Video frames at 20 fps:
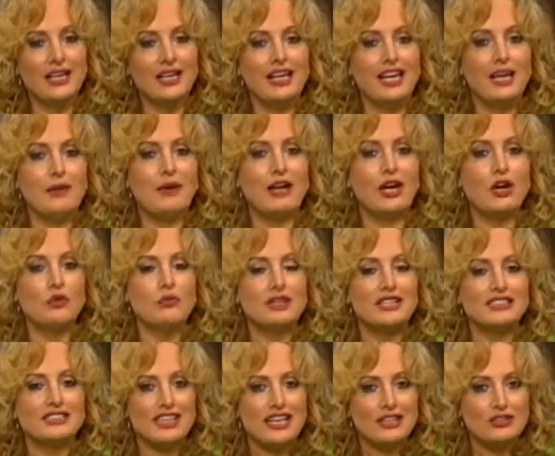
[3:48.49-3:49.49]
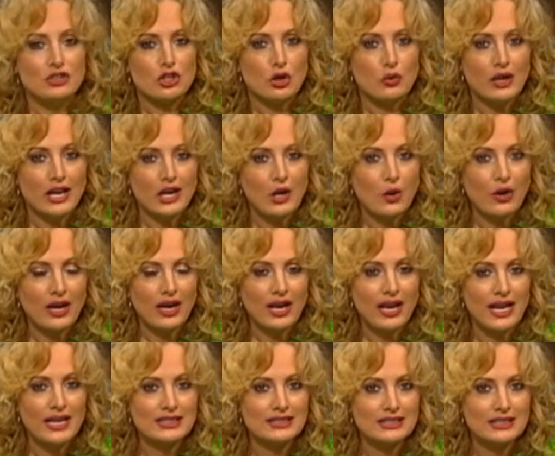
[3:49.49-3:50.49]
Y para conversar sobre lo
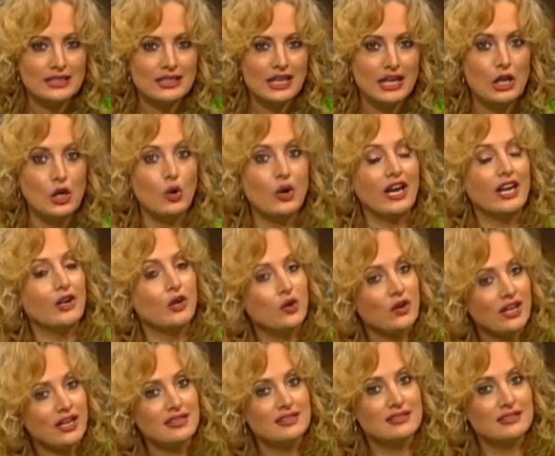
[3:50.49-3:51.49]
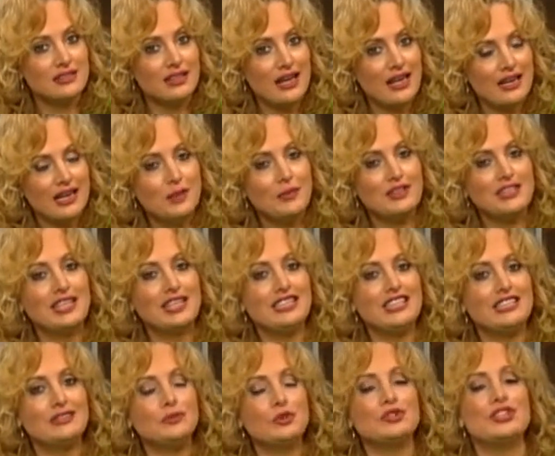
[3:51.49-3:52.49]
que es y lo que no es el
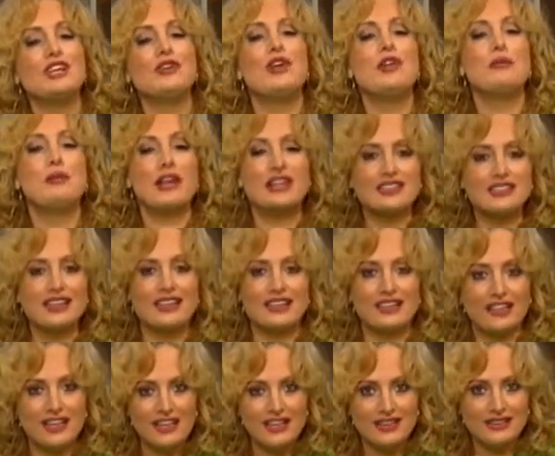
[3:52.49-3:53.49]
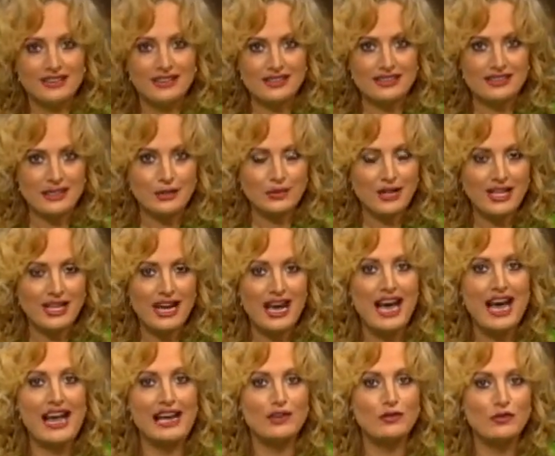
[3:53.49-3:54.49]
capitalismo, tengo el placer de recibir
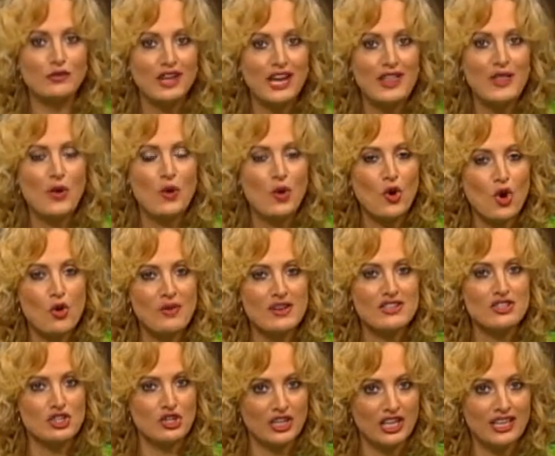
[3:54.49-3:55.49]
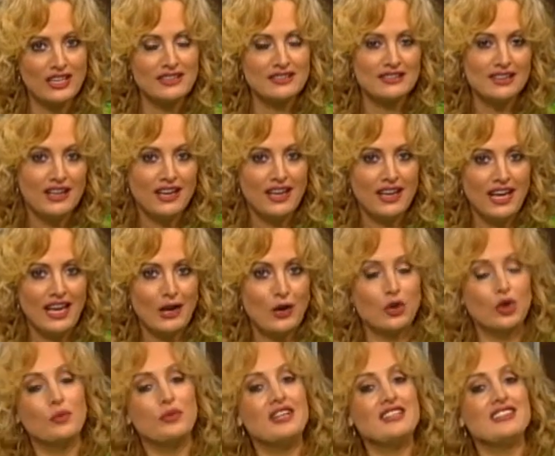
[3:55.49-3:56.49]
a Alfredo Gómez Llorens,
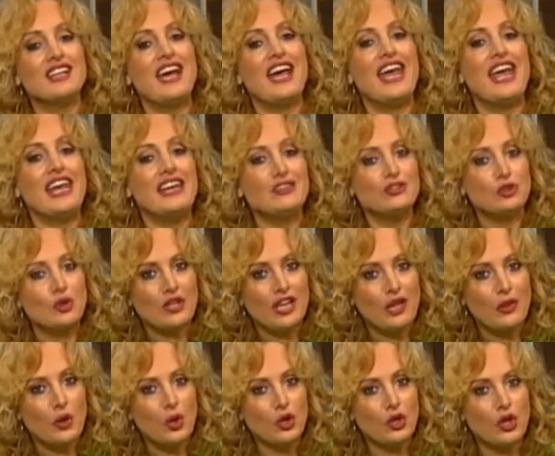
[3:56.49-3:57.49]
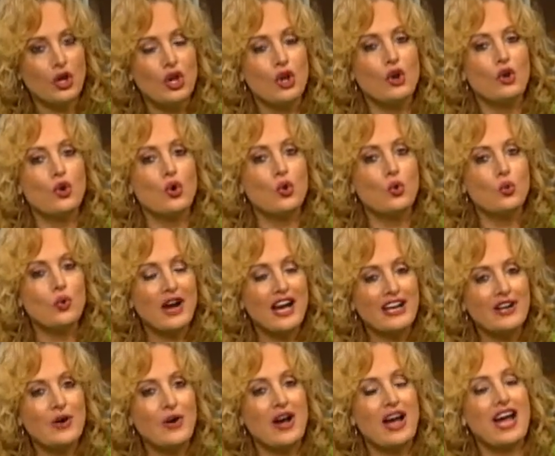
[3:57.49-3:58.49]
economista e historiador
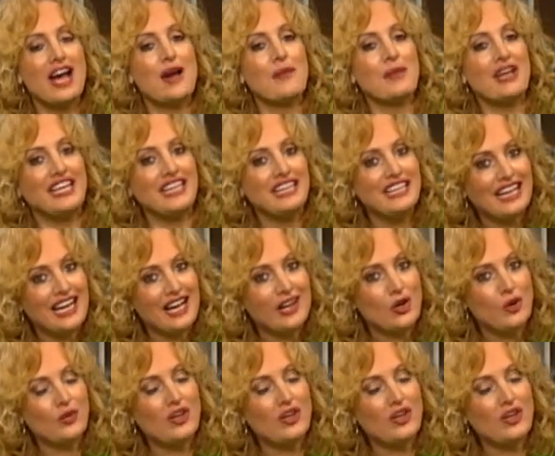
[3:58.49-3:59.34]
cubano-americano.